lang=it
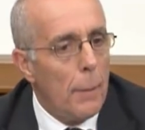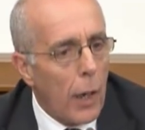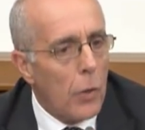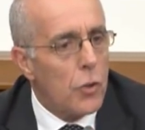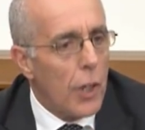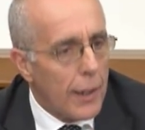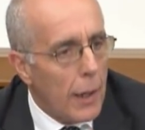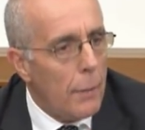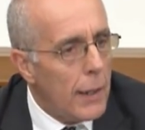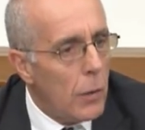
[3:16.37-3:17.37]
però
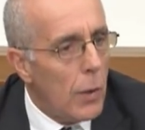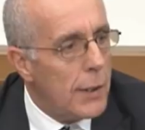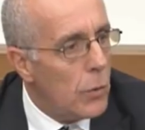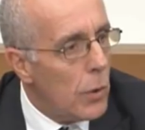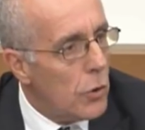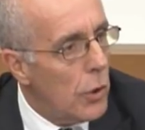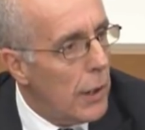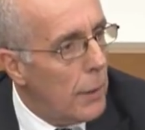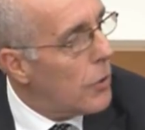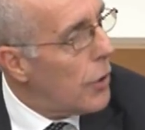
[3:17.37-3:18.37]
certamente una
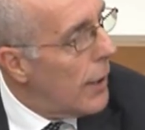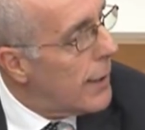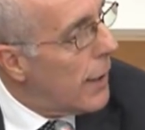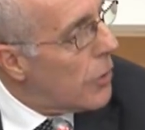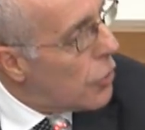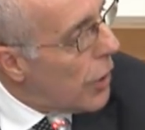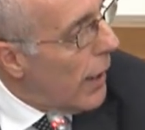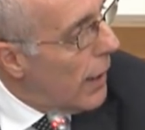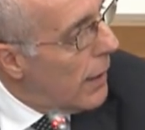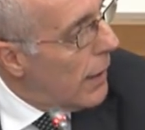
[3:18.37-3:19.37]
situazione di emergenza c'è,